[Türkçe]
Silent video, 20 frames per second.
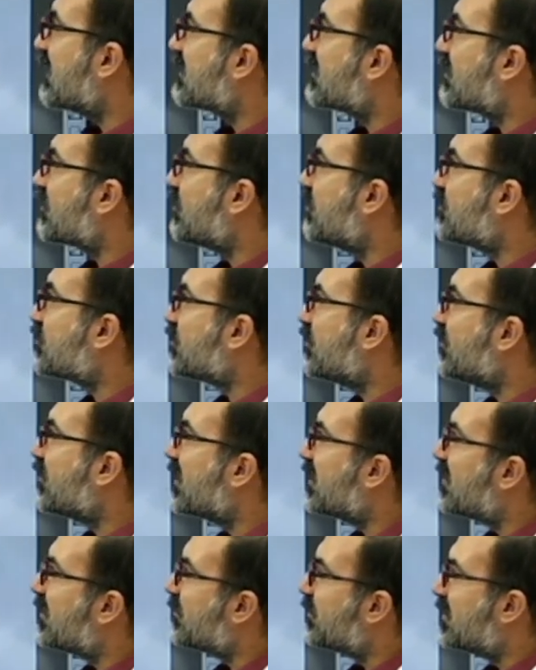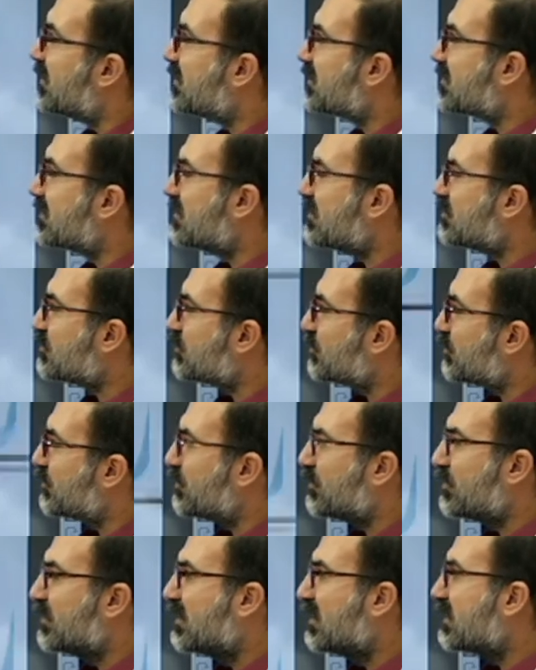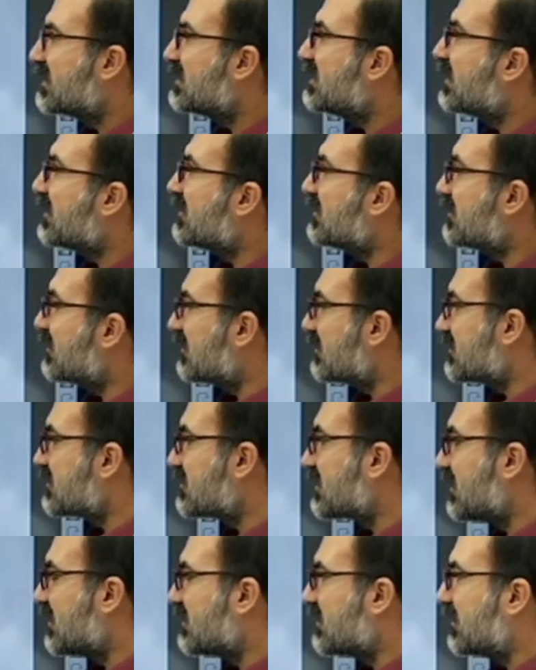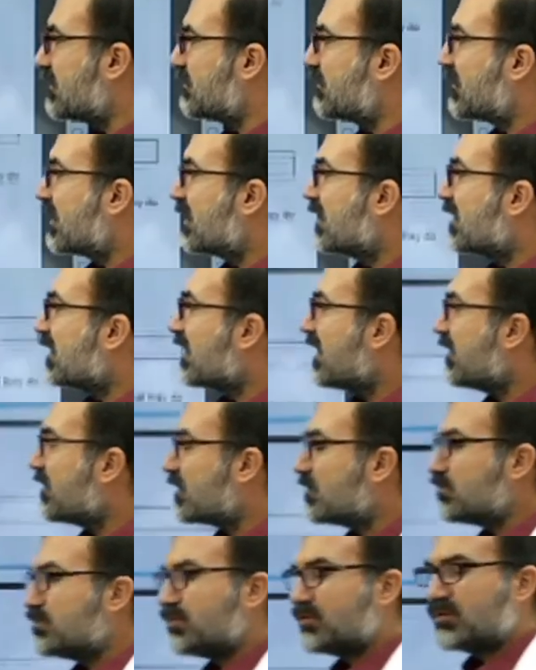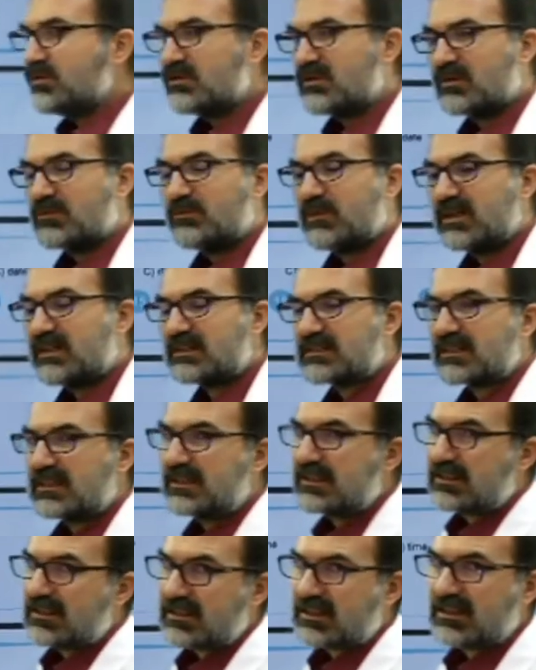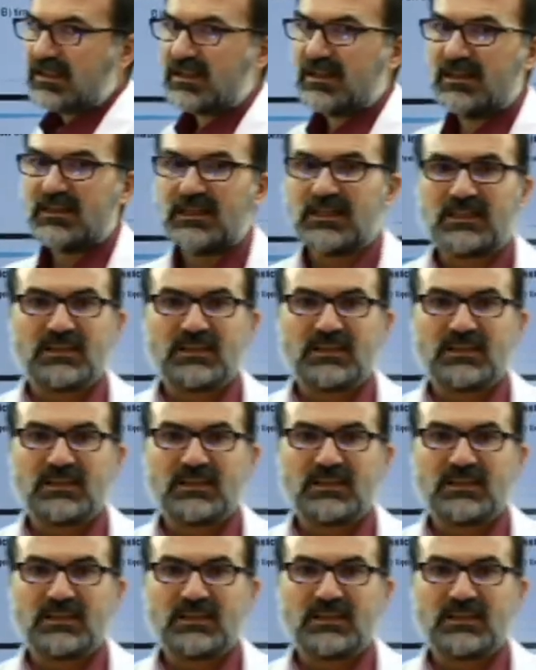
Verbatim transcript: tek tek kontrol edebilirsiniz. Çünkü yayınlandı zaten. Evet bu Mayıs ayındaki